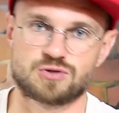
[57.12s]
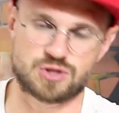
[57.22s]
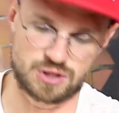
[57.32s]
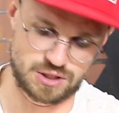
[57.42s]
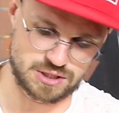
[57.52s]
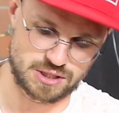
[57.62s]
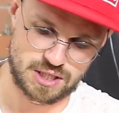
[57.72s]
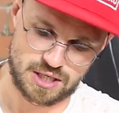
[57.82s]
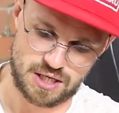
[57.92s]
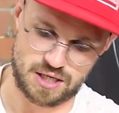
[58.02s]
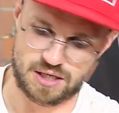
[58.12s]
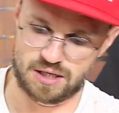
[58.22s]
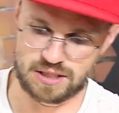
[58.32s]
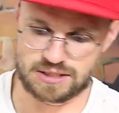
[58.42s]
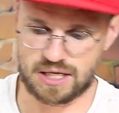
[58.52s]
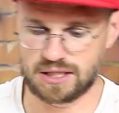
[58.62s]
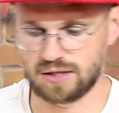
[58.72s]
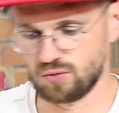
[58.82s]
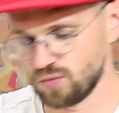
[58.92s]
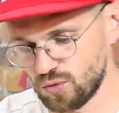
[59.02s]
то есть из э,
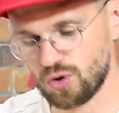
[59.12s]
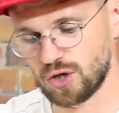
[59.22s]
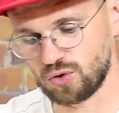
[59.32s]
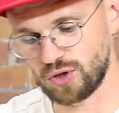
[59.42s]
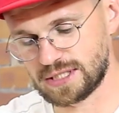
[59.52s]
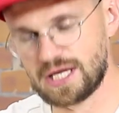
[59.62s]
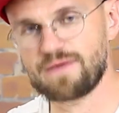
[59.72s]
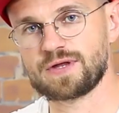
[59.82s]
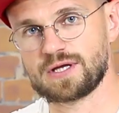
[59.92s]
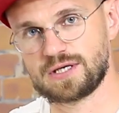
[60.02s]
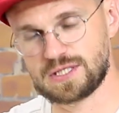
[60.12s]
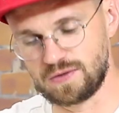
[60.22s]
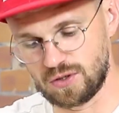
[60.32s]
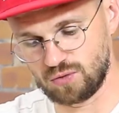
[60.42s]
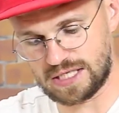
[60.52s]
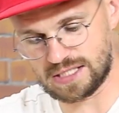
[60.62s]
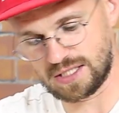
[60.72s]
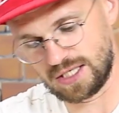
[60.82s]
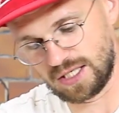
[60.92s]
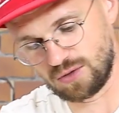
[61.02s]
эстрадной. Ну, много кто их ставит, действительно. У нас
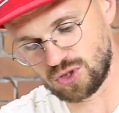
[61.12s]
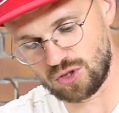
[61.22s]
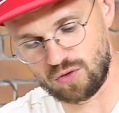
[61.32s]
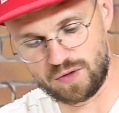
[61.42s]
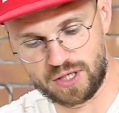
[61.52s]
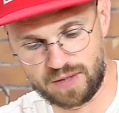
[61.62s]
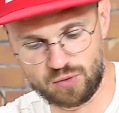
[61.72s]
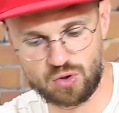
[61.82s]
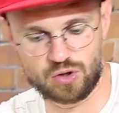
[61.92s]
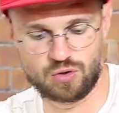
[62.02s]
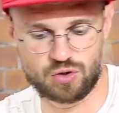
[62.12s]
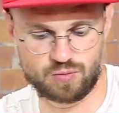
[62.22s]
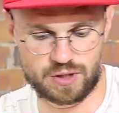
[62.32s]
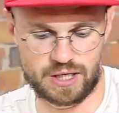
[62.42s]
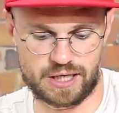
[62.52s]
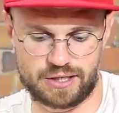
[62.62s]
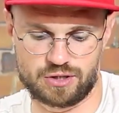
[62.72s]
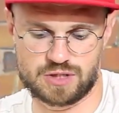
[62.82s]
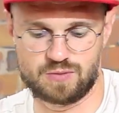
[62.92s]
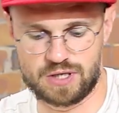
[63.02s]
их установлено немного, но эту модель
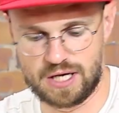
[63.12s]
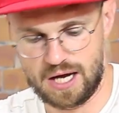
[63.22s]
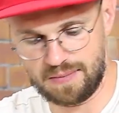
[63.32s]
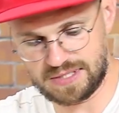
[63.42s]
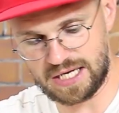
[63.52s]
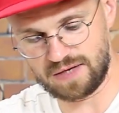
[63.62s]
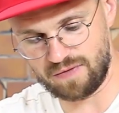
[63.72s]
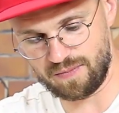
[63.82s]
хотелось бы обязательно